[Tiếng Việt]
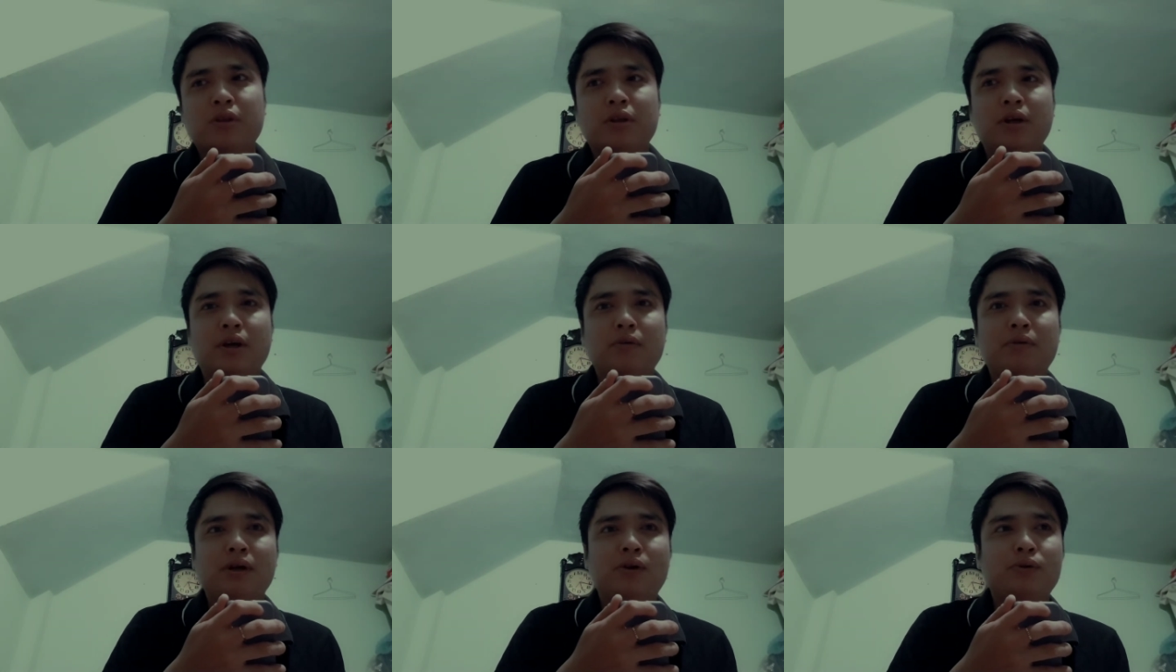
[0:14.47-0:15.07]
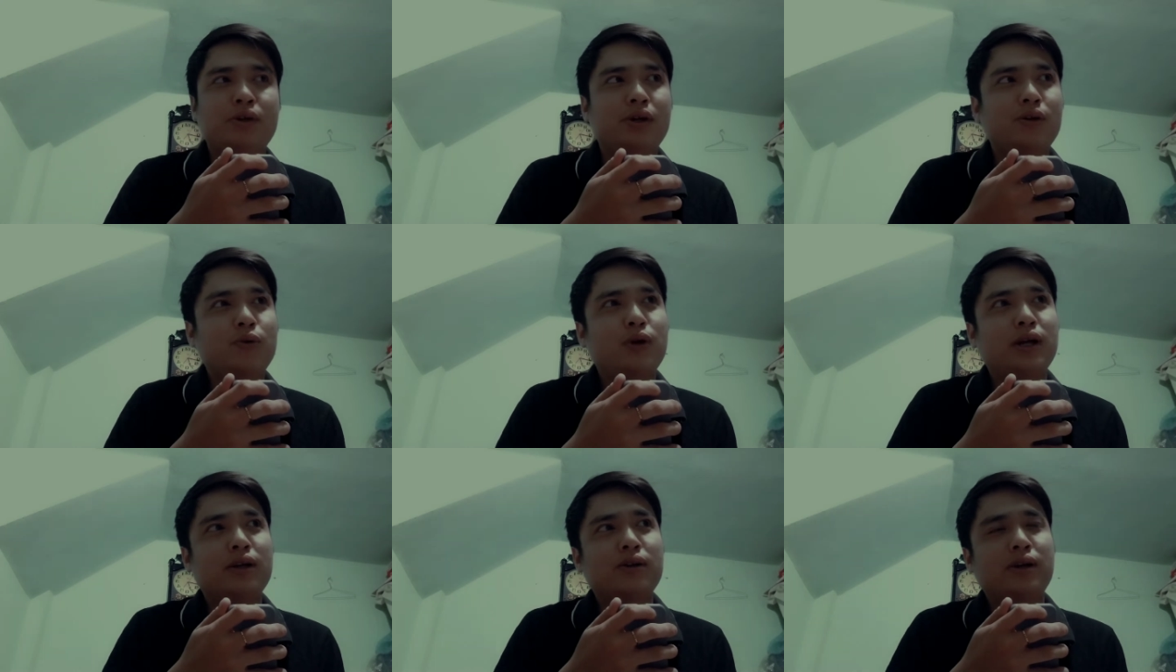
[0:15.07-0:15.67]
Thì hôm nay câu chuyện của
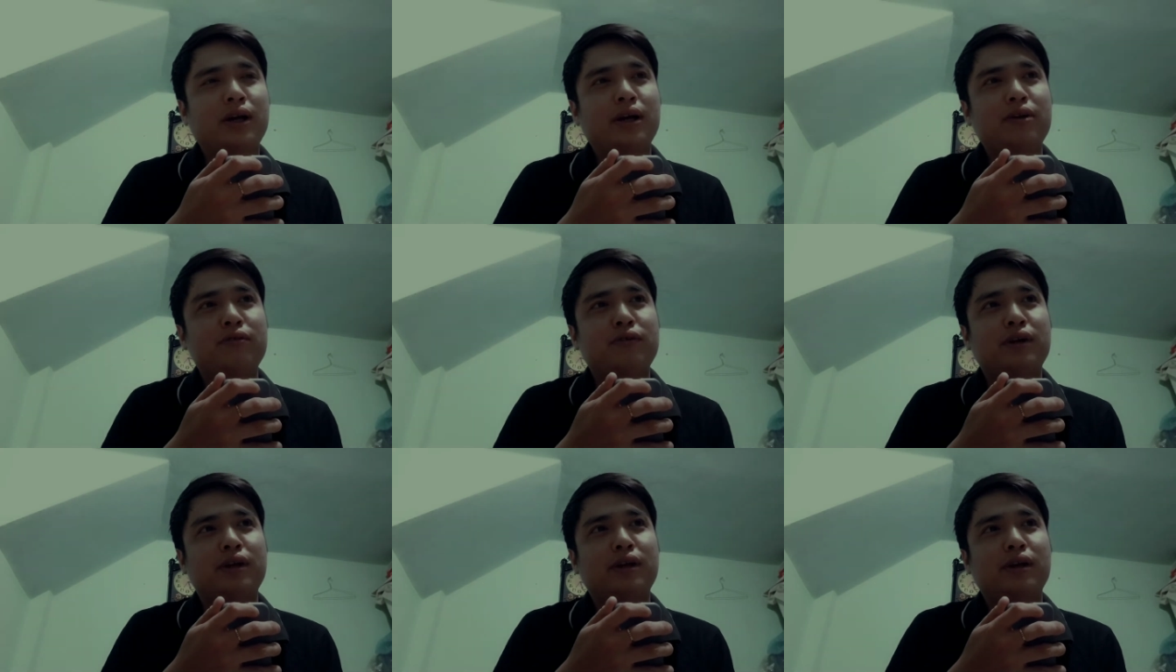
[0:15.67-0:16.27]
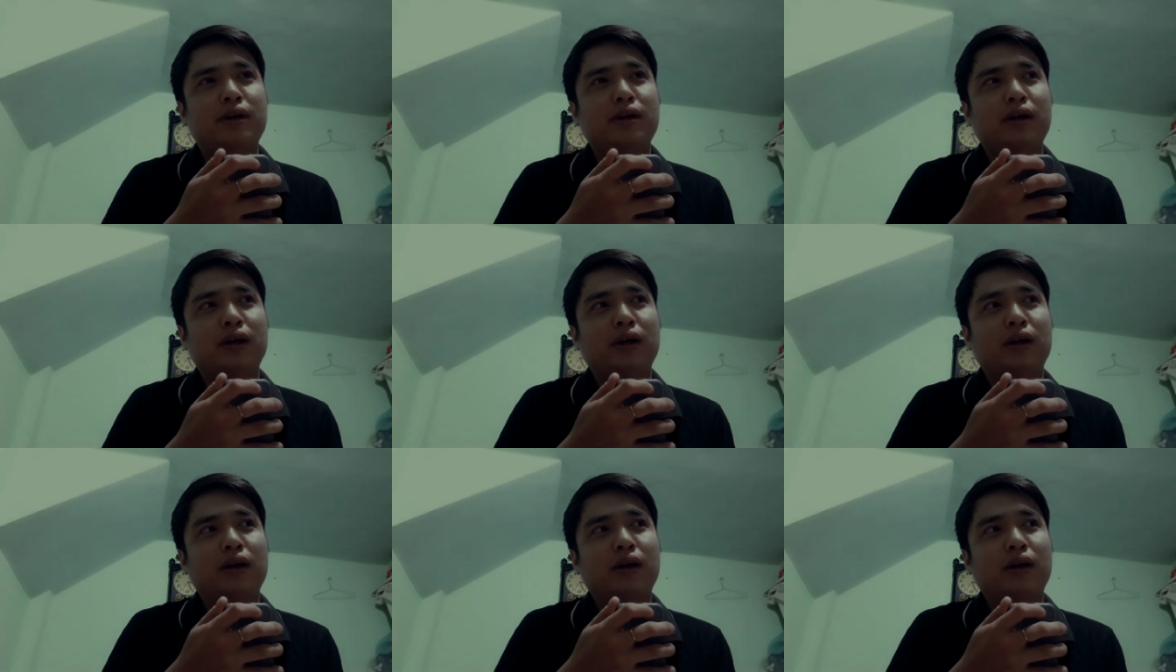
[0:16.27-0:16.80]
An nó kể về là